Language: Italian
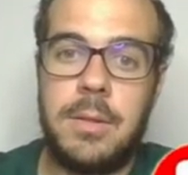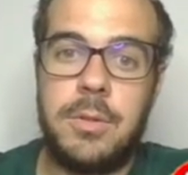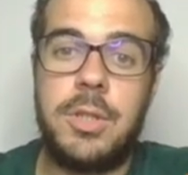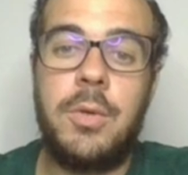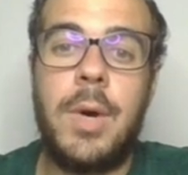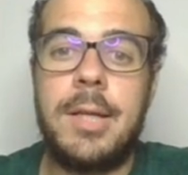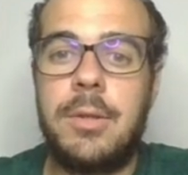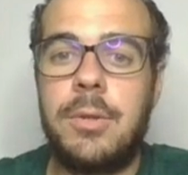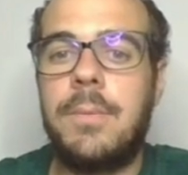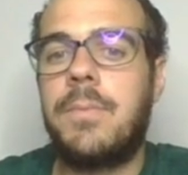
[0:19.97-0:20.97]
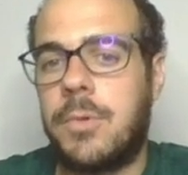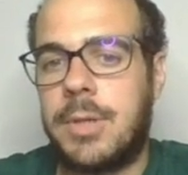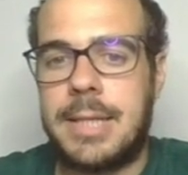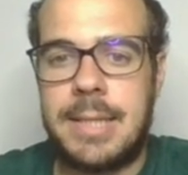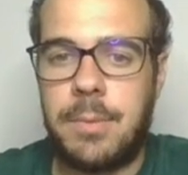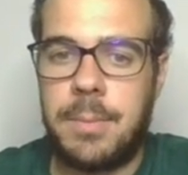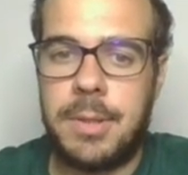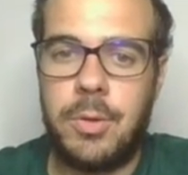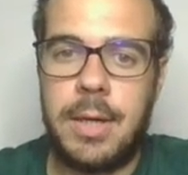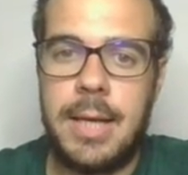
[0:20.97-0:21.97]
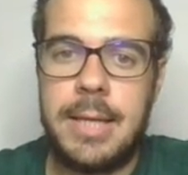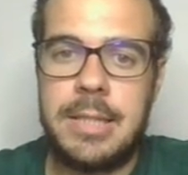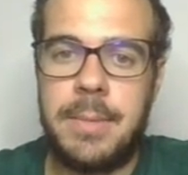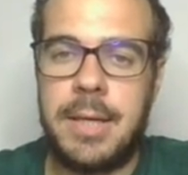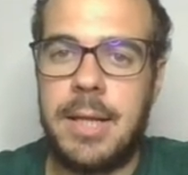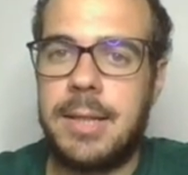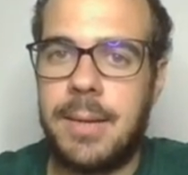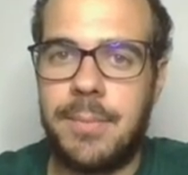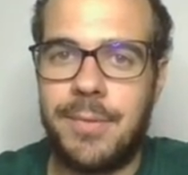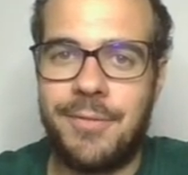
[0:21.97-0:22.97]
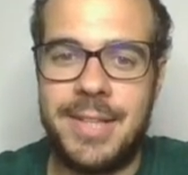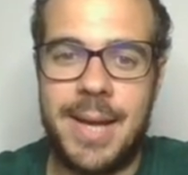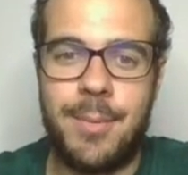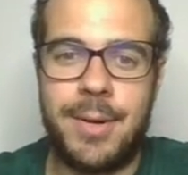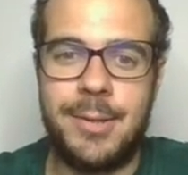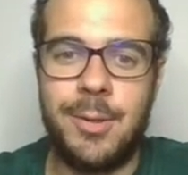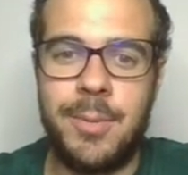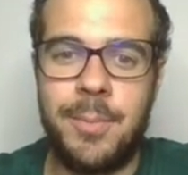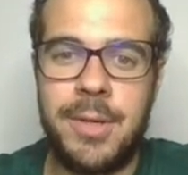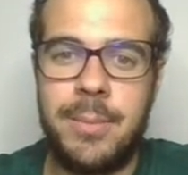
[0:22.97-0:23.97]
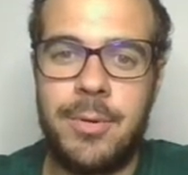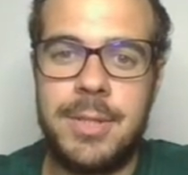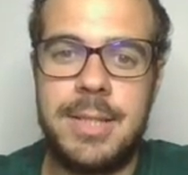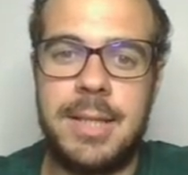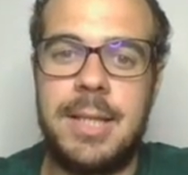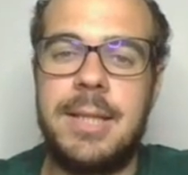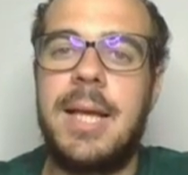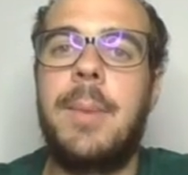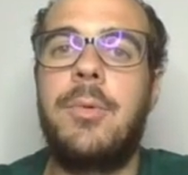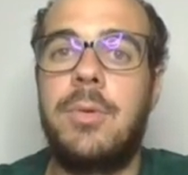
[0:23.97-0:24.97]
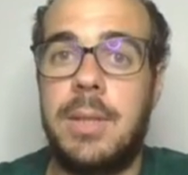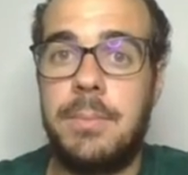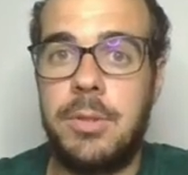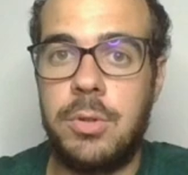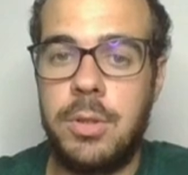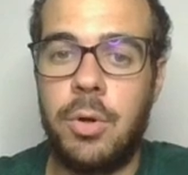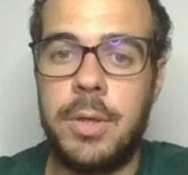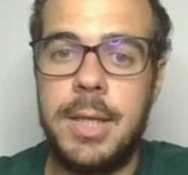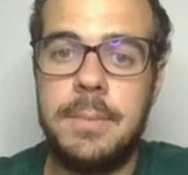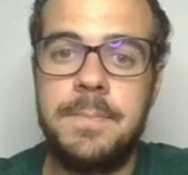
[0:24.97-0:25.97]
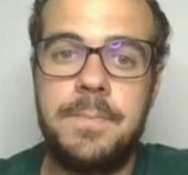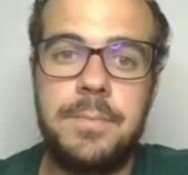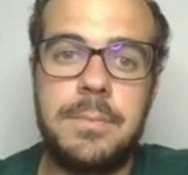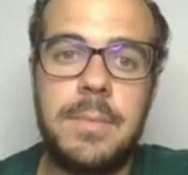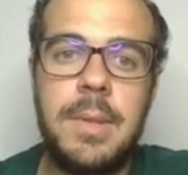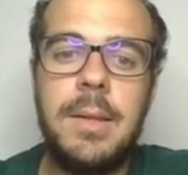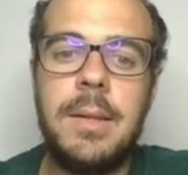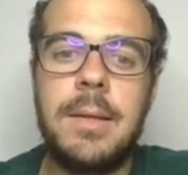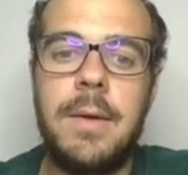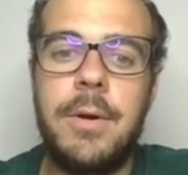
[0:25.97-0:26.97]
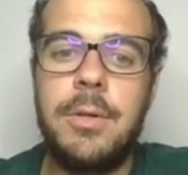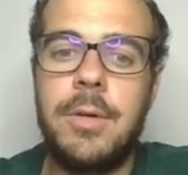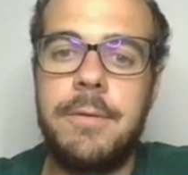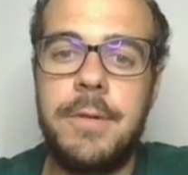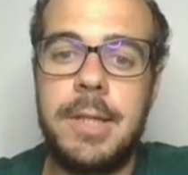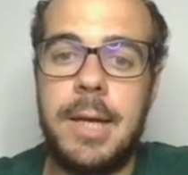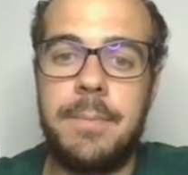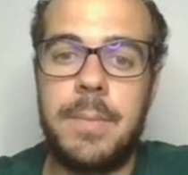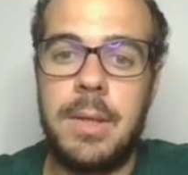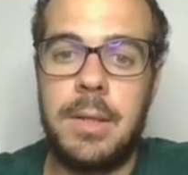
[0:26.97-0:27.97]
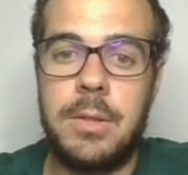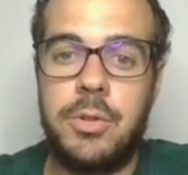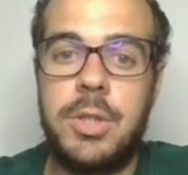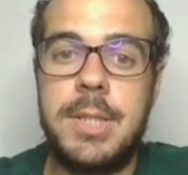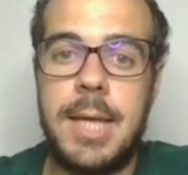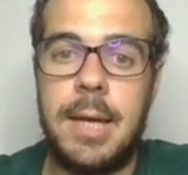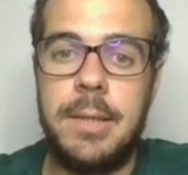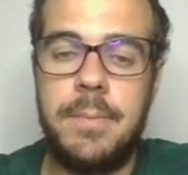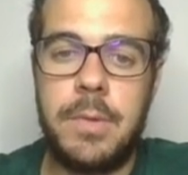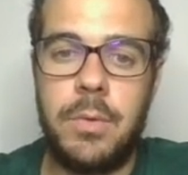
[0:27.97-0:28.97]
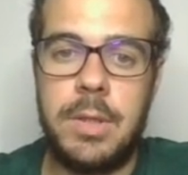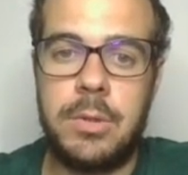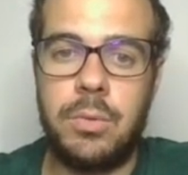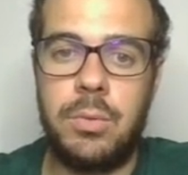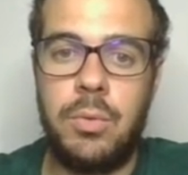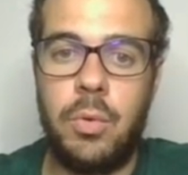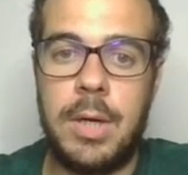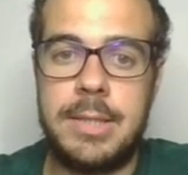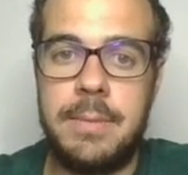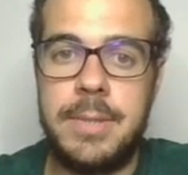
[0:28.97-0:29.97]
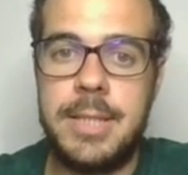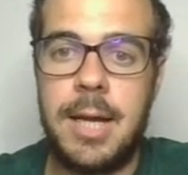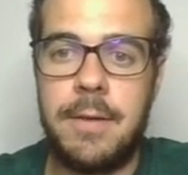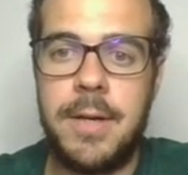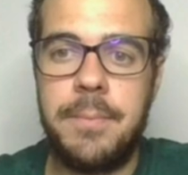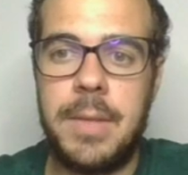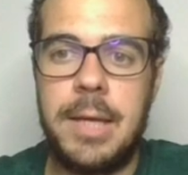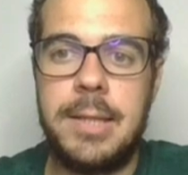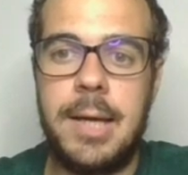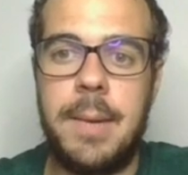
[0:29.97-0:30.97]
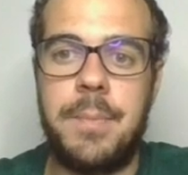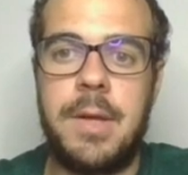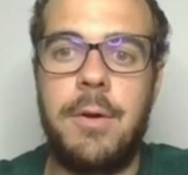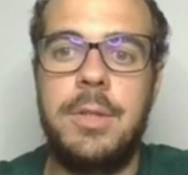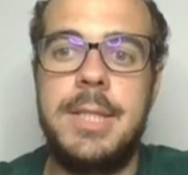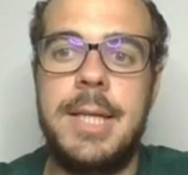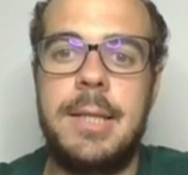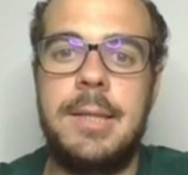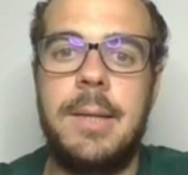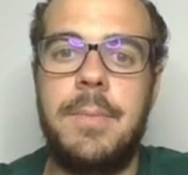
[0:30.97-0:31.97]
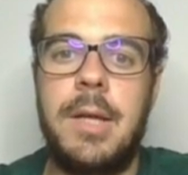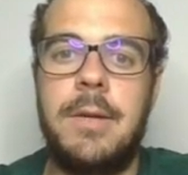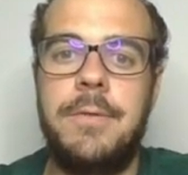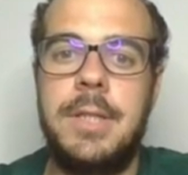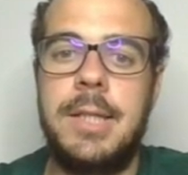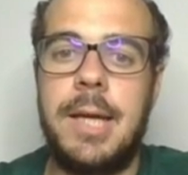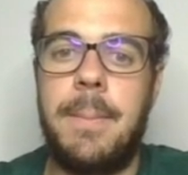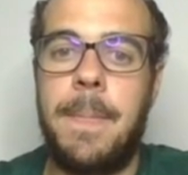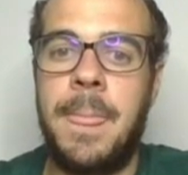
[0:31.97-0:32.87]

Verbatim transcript: C4, ok sembra una partita inglese ma in realtà vediamo che dopo poche mosse rientriamo in un gambetto di donna. Cavallo F3, c6, quindi struttura semislava, E3, colon di 7, di 3,